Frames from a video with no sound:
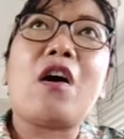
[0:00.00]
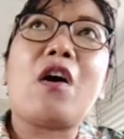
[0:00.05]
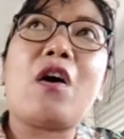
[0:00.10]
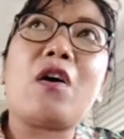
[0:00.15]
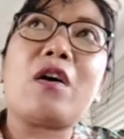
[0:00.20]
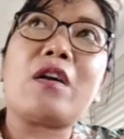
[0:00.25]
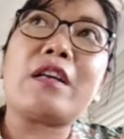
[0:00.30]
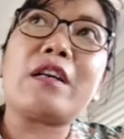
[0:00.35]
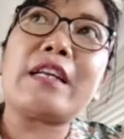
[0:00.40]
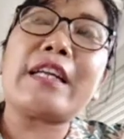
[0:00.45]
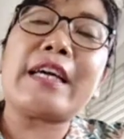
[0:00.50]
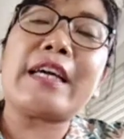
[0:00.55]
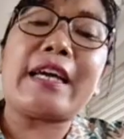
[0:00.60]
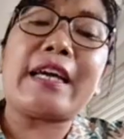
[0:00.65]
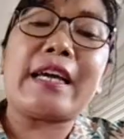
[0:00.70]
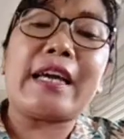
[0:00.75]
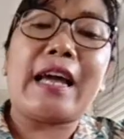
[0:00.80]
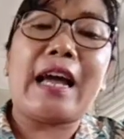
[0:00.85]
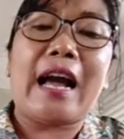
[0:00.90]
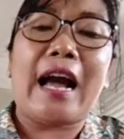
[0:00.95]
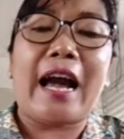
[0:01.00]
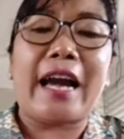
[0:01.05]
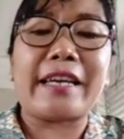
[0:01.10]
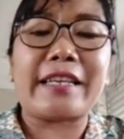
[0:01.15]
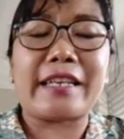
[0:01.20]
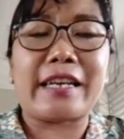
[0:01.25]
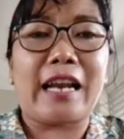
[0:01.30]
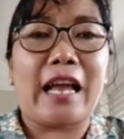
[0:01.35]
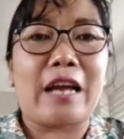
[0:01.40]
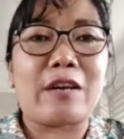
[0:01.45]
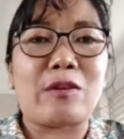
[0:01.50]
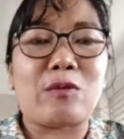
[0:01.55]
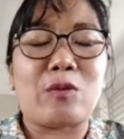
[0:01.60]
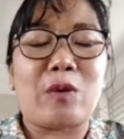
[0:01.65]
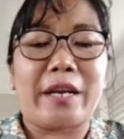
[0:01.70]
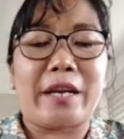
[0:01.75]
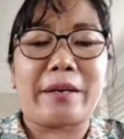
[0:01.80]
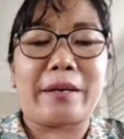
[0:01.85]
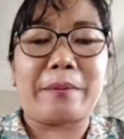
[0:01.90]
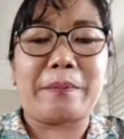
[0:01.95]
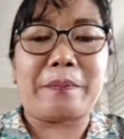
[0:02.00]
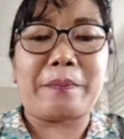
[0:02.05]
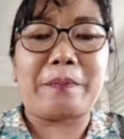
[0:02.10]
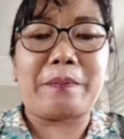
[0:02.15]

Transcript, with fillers: oleh Hairil Anwar.